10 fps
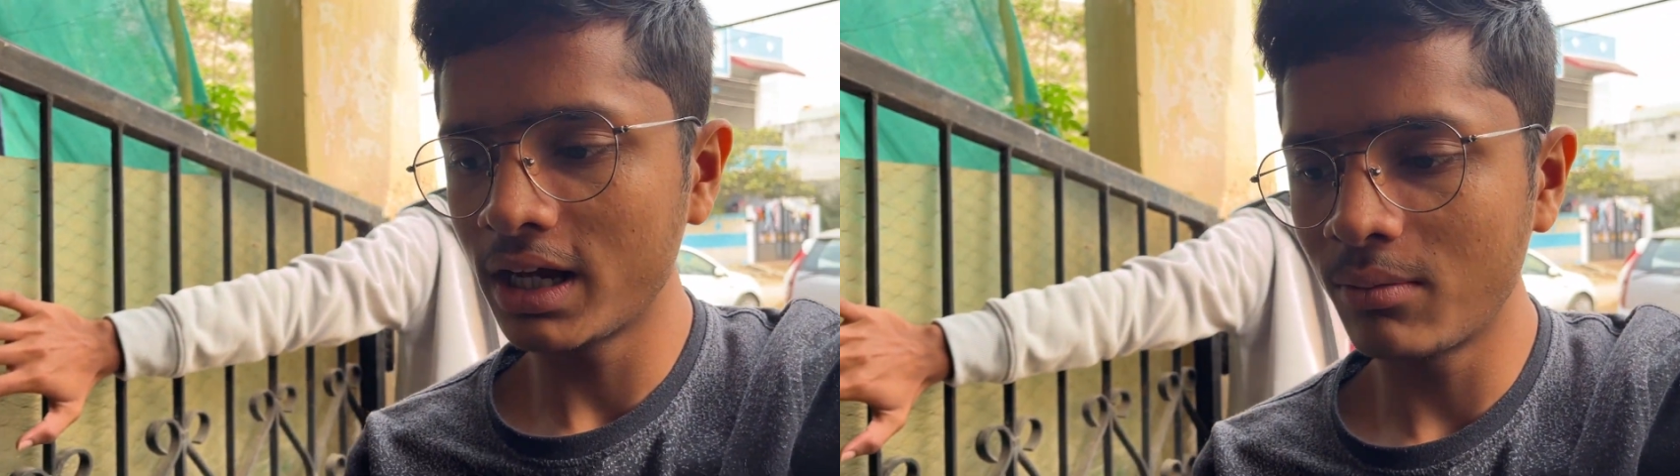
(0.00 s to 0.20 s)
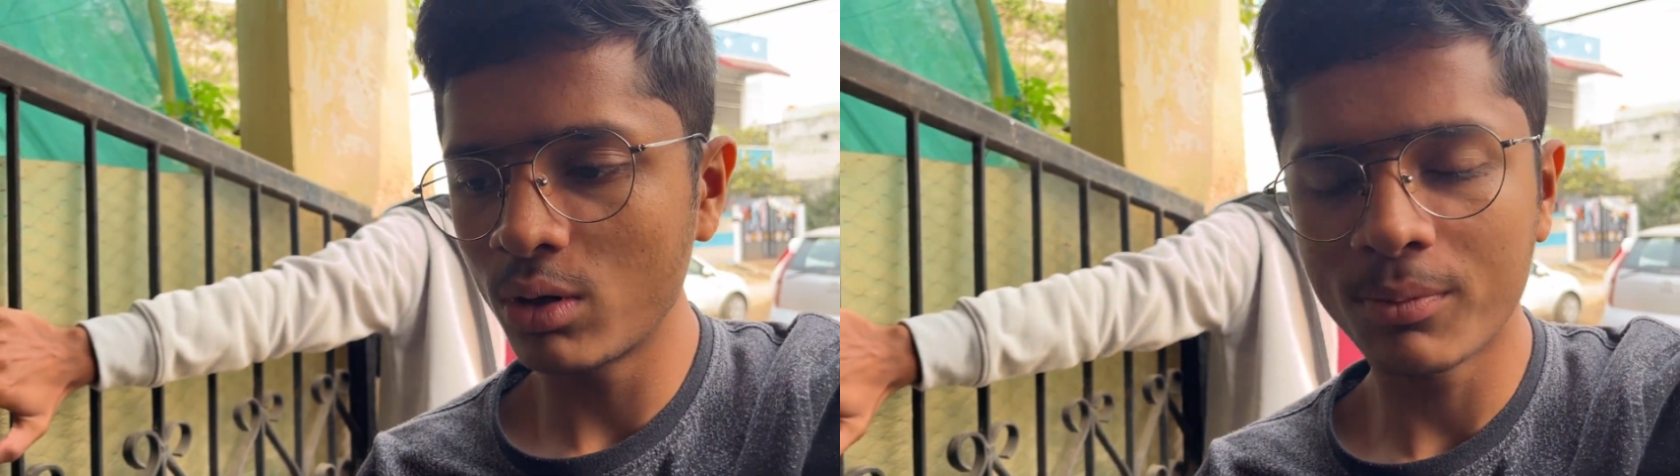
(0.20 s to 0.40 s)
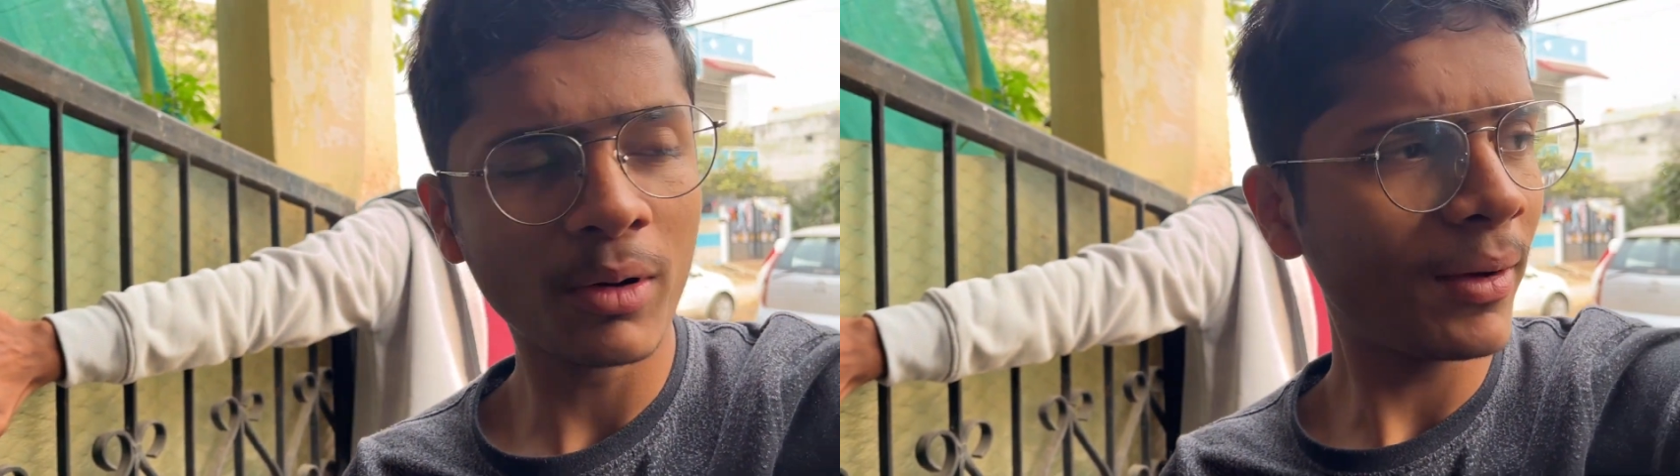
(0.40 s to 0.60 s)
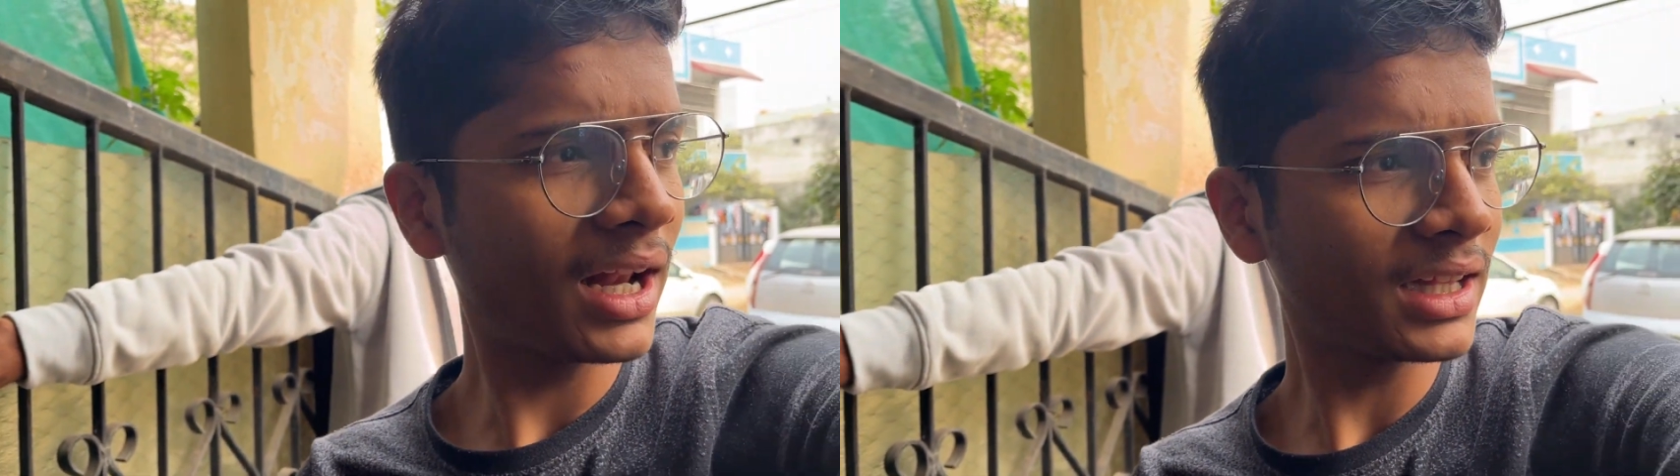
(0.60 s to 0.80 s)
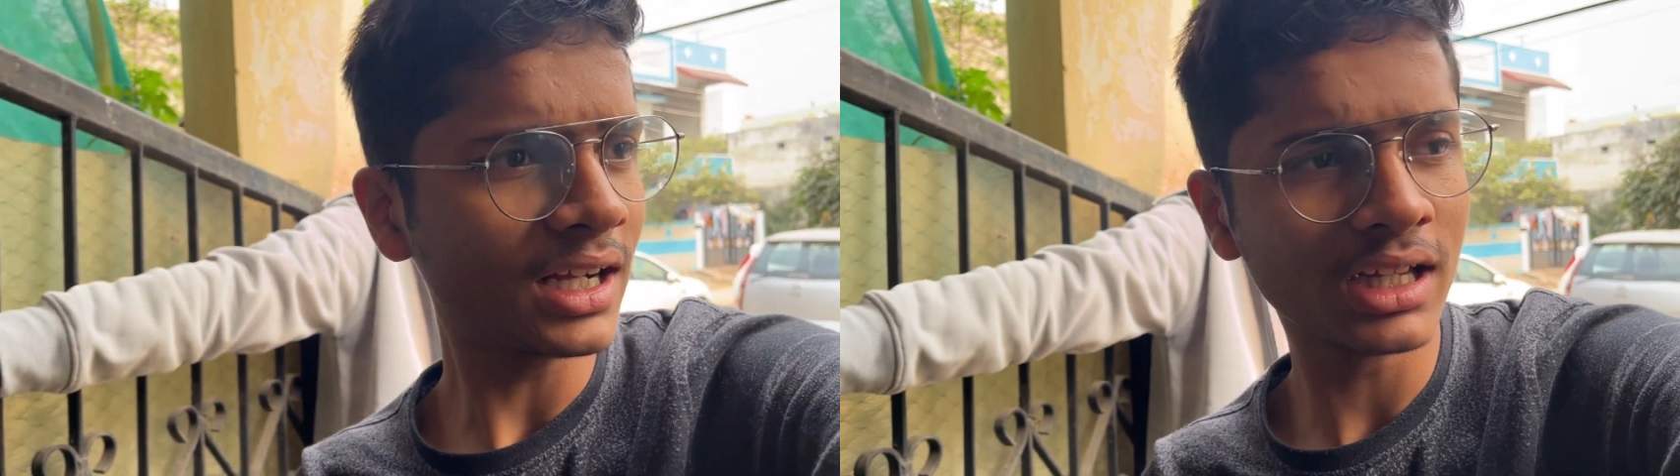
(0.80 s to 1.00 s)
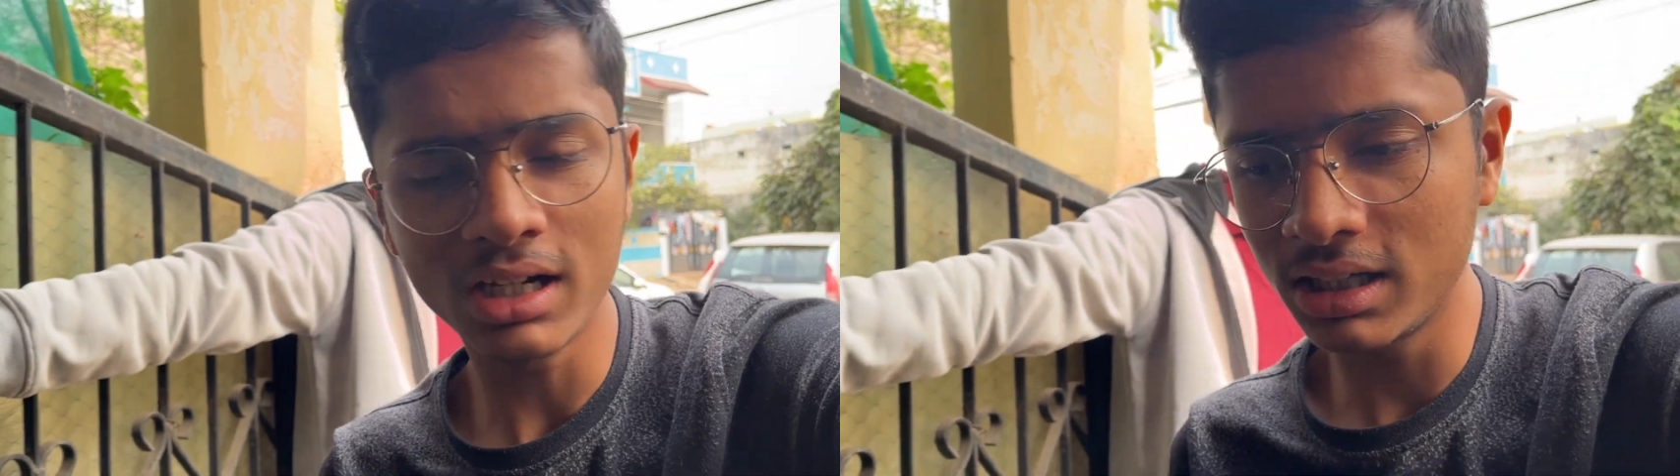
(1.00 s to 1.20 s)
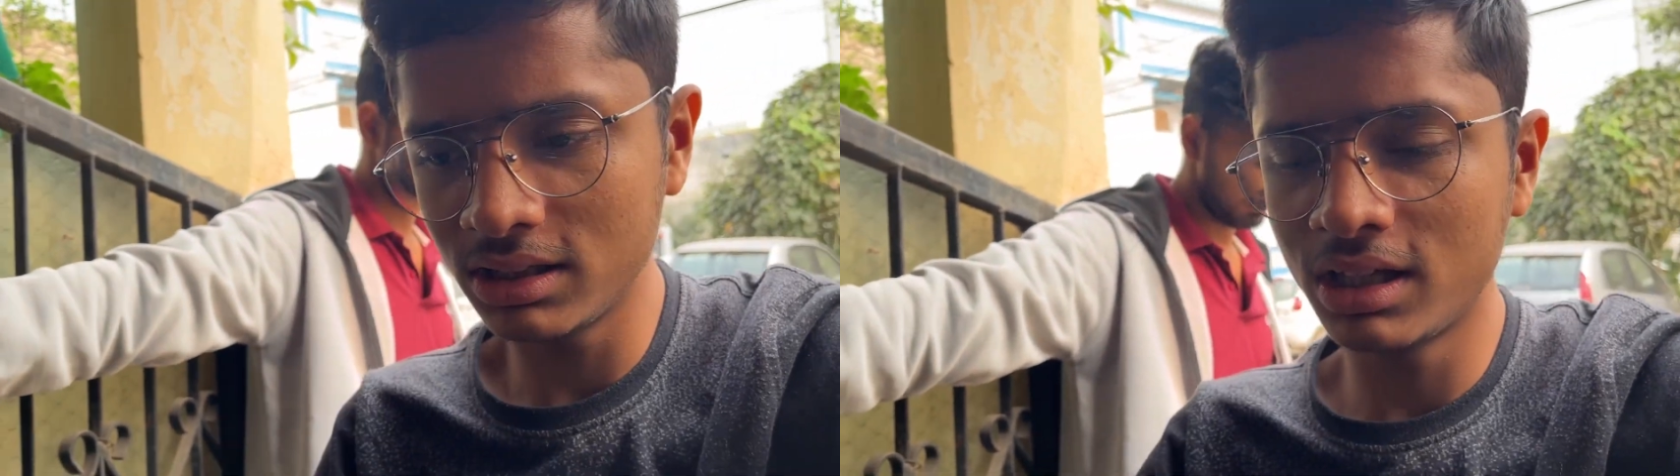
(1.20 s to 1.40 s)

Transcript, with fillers: हम लोग को पहले था कि कहीं